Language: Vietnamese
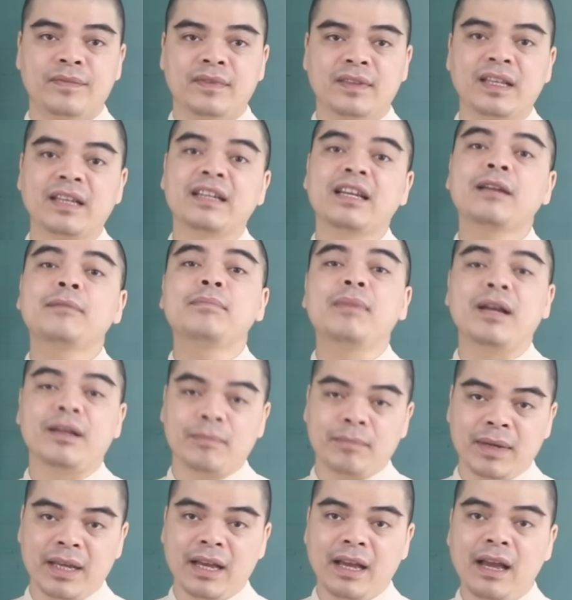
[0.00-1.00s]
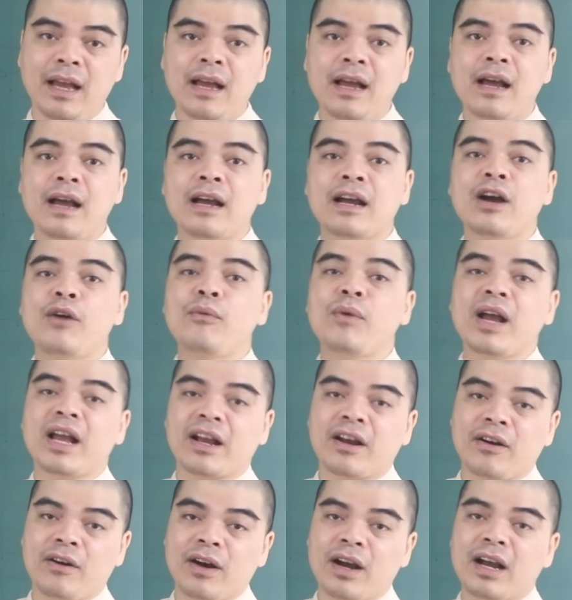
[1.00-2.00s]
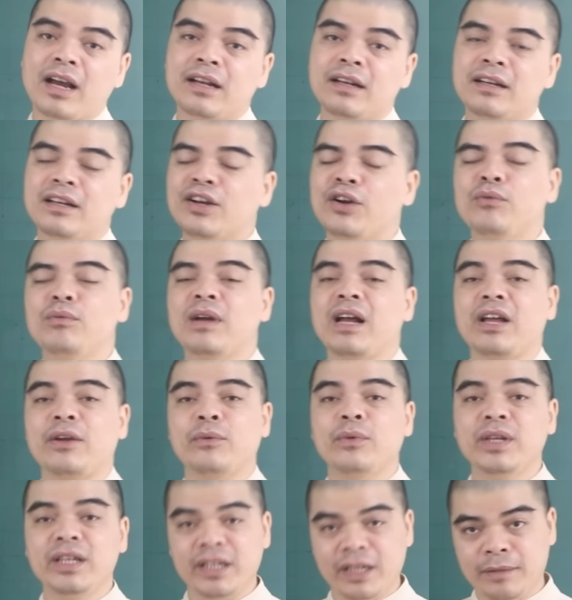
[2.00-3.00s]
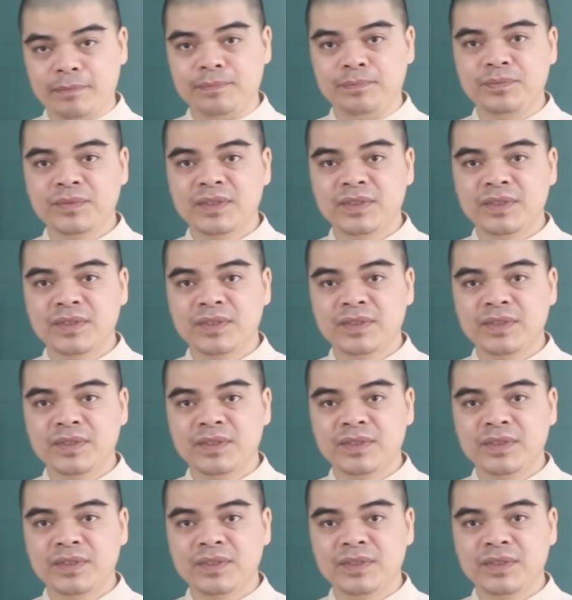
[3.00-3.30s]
tính cách mạnh mẽ, không ngại khó khăn, không ngại nguy hiểm.